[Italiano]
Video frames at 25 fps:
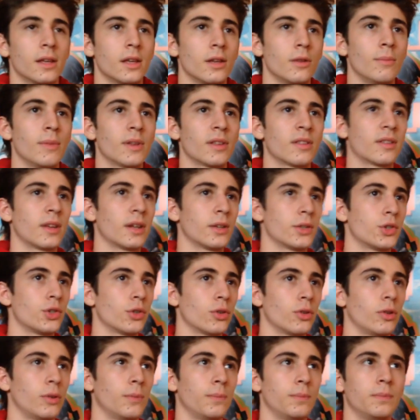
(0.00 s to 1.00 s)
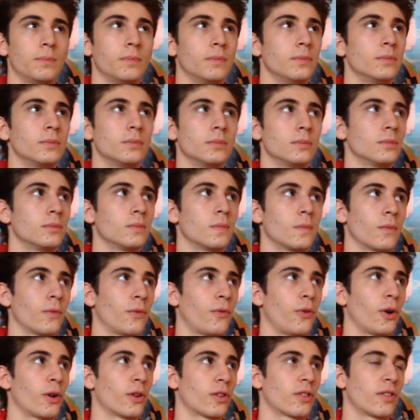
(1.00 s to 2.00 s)
Il messaggio
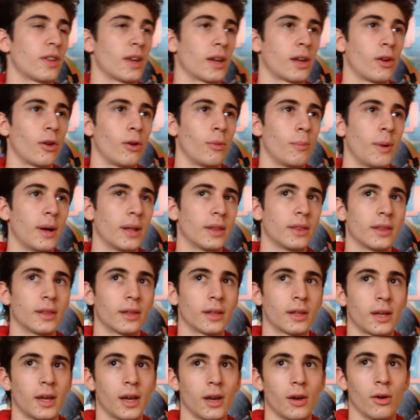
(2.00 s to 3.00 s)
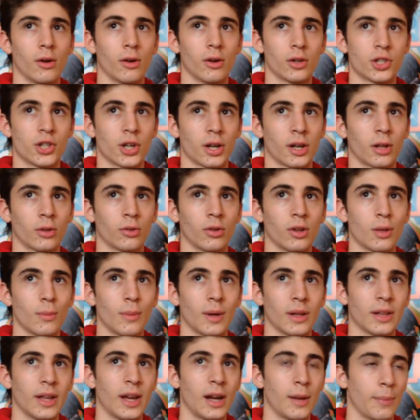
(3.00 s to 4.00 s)
forse che ho, man- che ho cercato di
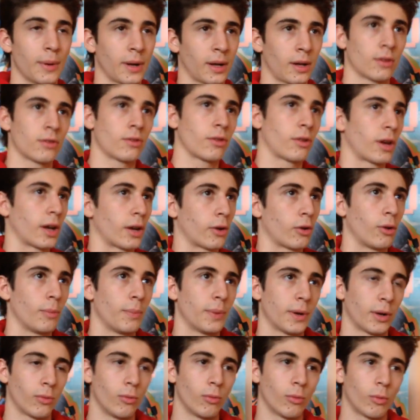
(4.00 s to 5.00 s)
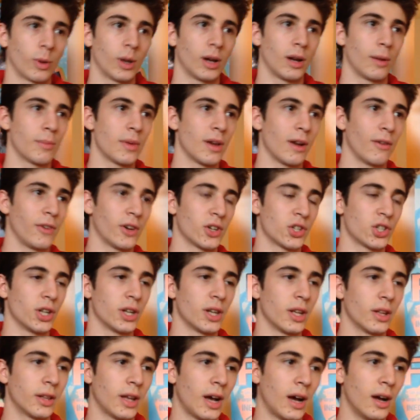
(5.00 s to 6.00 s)
mandare, perché so che copre comunque la mia fascia
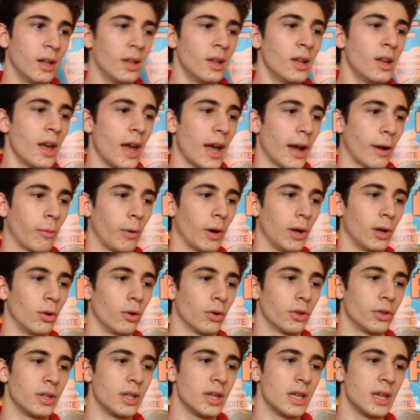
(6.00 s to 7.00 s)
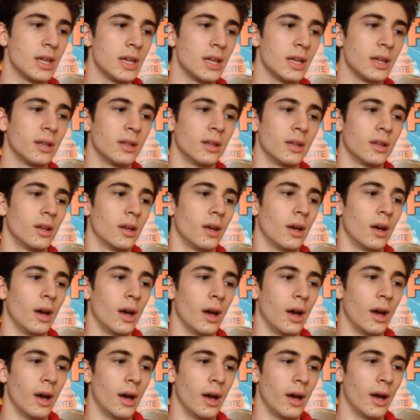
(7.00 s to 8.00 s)
di età, è quello di
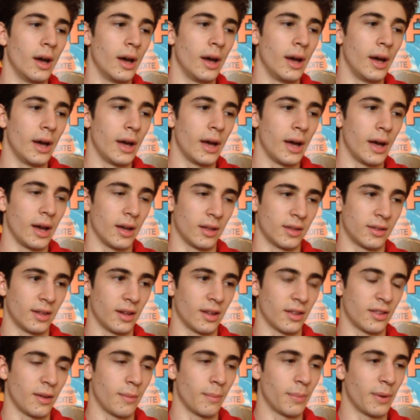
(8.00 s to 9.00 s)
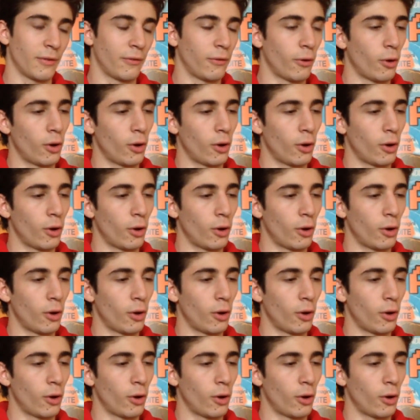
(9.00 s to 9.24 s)
eh, essere sempre